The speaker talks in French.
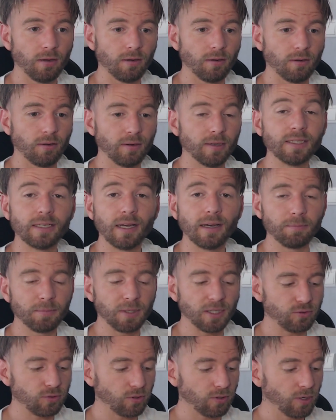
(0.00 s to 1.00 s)
Ligue 1
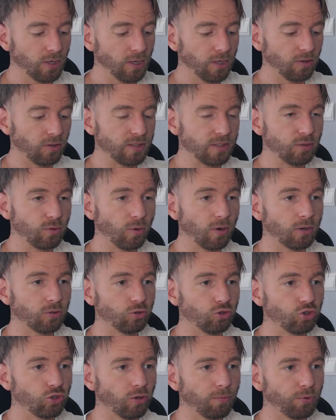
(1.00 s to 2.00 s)
bien sûr dans l'histoire du
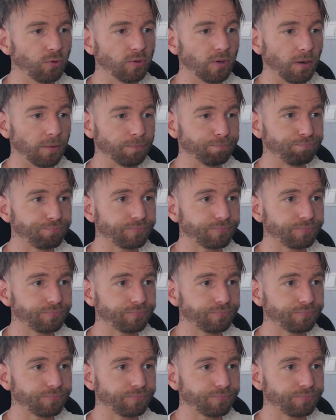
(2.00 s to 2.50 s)
championnat.